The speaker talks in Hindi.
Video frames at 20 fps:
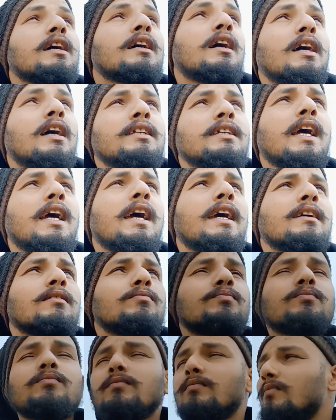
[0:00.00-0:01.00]
करिए
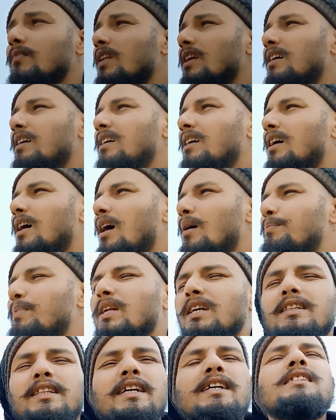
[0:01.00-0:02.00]

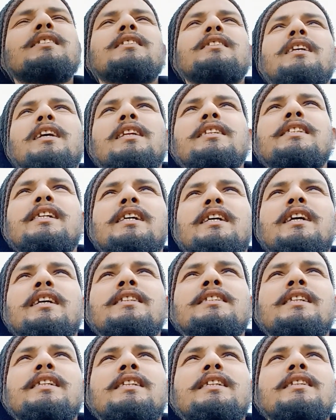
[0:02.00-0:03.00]
अपने देश के लिए
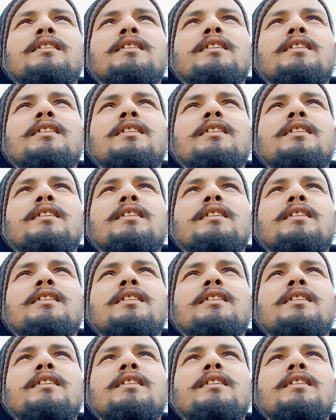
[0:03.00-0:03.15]
करिए